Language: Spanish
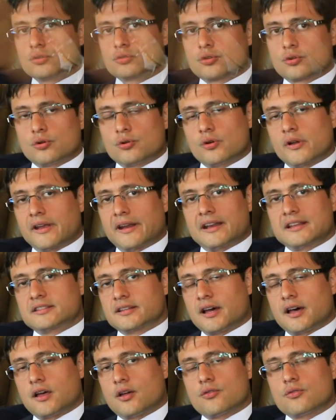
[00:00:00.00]
otro
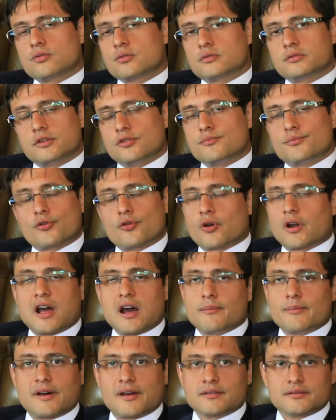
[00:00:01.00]
egresado de un
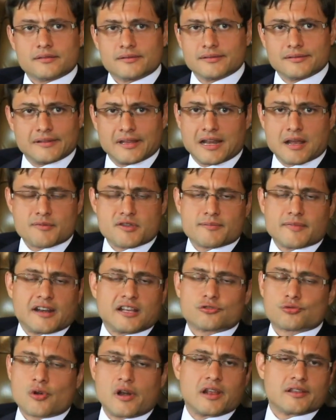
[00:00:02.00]
programa de la
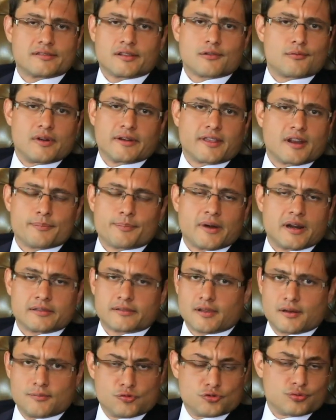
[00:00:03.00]
misma naturaleza en cualquier
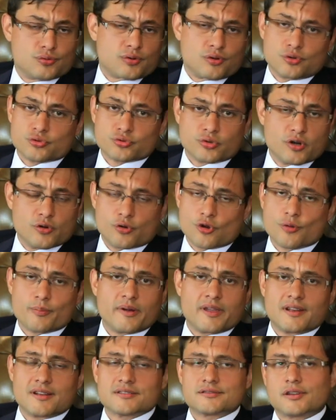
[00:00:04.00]
parte del mundo, incluso en
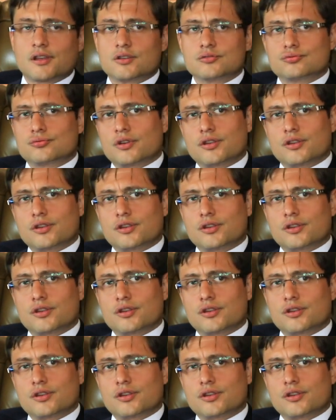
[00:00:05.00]
Europa y en Estados